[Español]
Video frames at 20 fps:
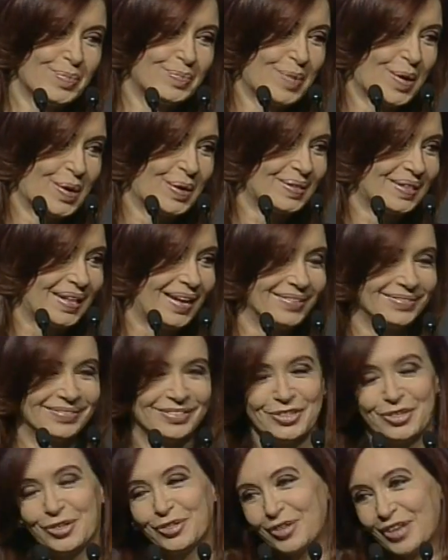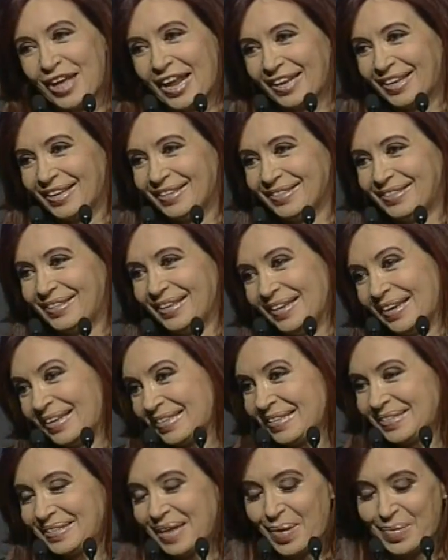no importa, yo soy argentina,
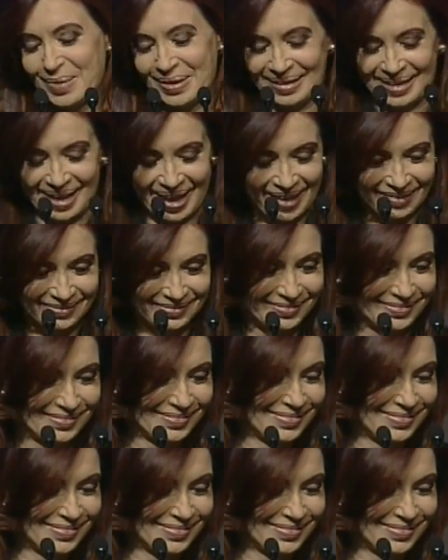se sabe que...